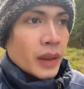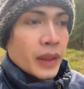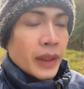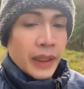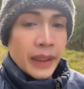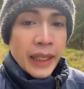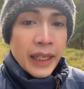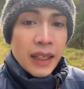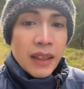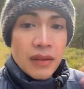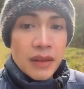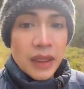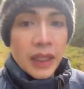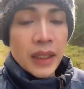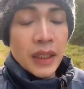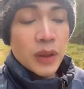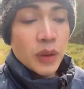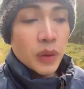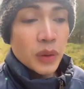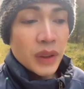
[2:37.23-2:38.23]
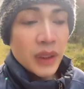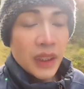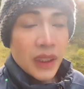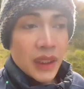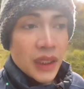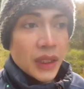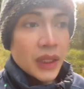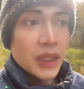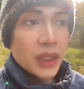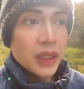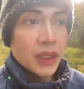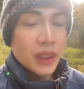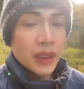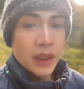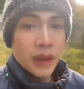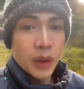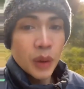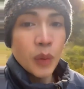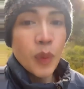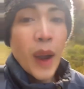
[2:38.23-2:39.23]
ในเข้าใจในจุดที่
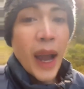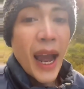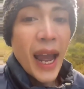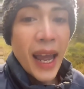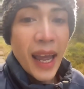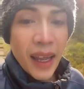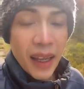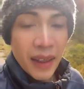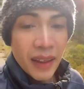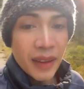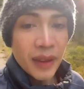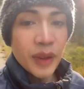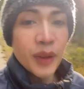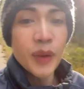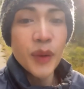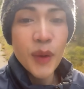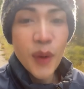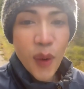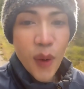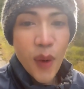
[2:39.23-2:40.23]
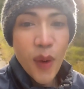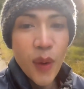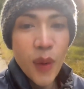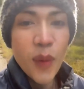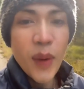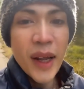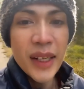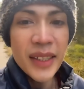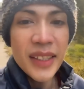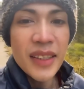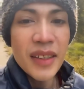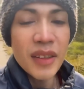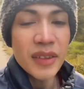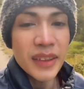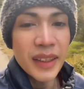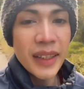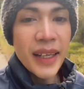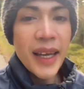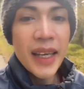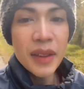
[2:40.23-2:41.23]
กว่ารอกว่าที่เรา
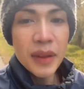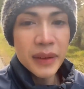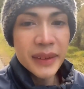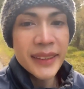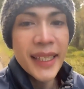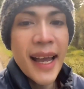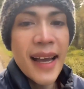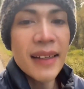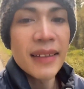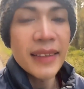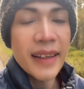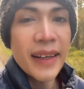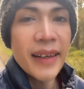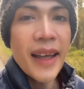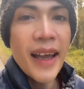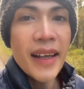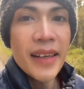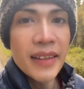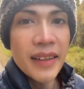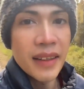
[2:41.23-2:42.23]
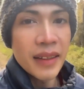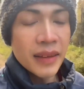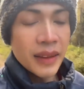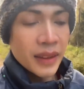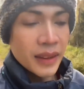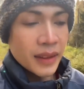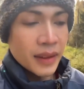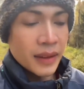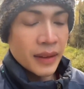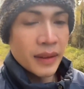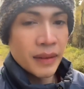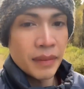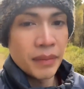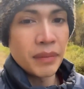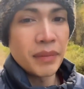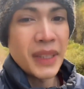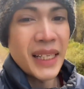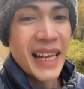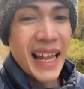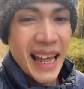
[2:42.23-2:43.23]
จะได้สร้างรายได้เนี่ย
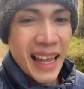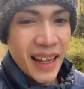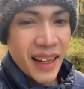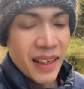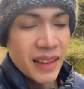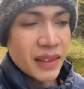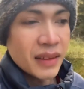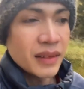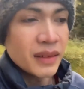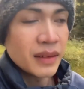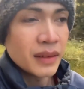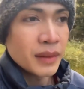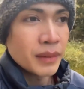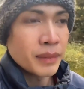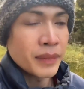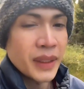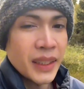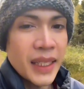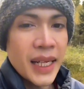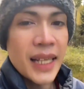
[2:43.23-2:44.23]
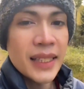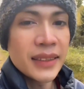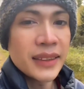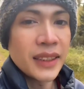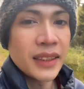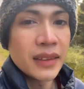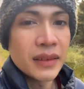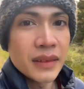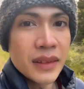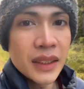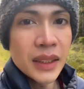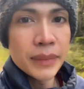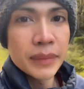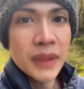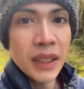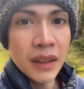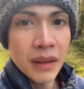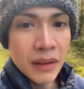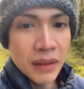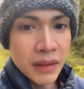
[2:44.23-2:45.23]
มันนานมันนานเสร็จเริ่ม
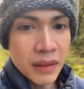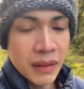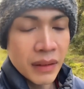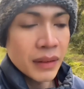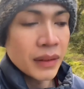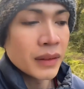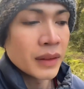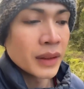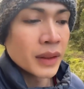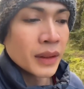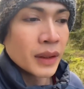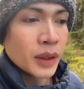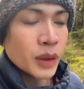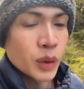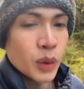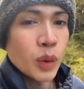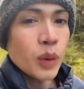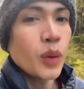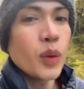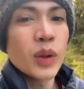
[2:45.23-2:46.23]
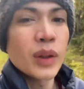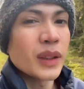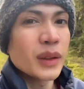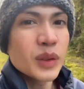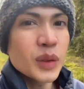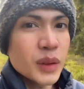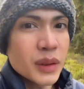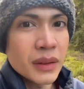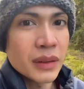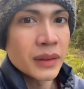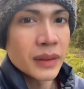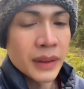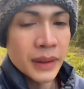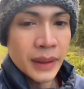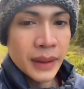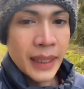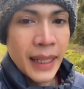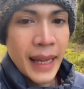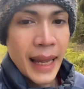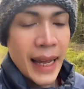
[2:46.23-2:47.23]
ท้อทุกคน
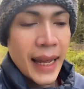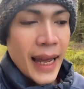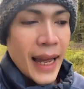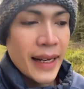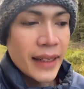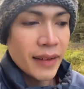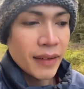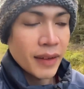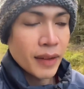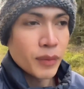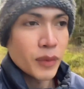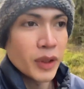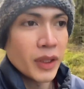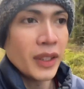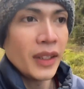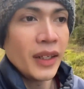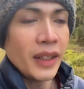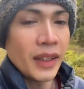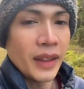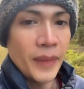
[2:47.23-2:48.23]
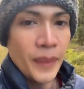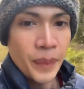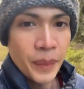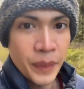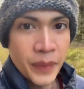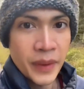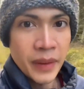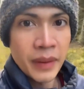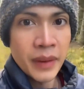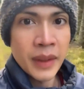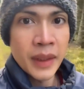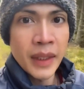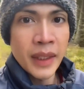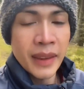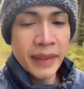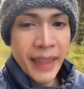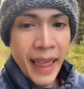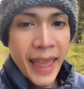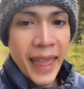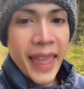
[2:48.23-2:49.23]
อาการเดียวกันหมดนั่นแหละ
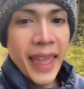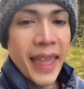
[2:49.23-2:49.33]
แต่